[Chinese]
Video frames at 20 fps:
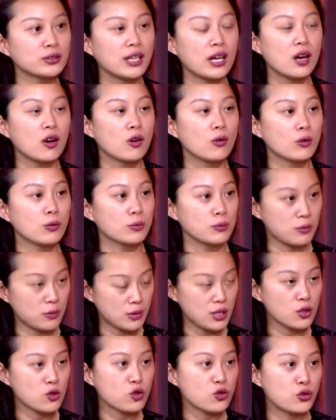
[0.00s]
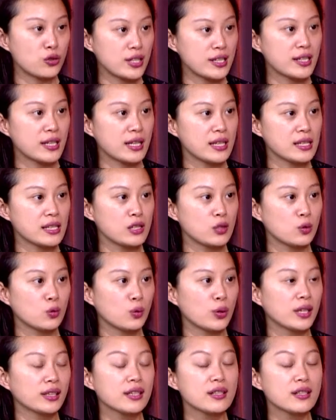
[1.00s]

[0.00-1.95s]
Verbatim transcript: 然后争取一些机会。